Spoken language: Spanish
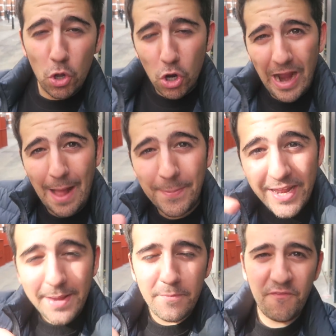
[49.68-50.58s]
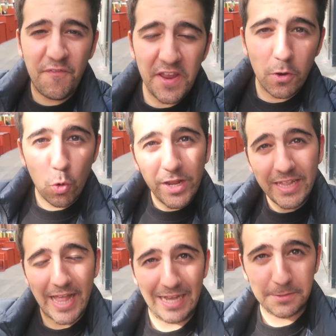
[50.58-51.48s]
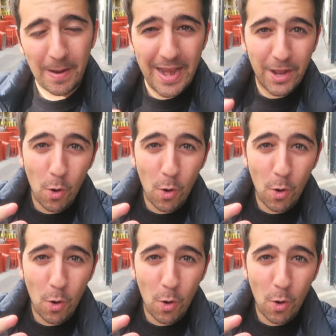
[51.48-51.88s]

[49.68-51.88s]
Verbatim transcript: vlog abrí figuritas, ¿vale?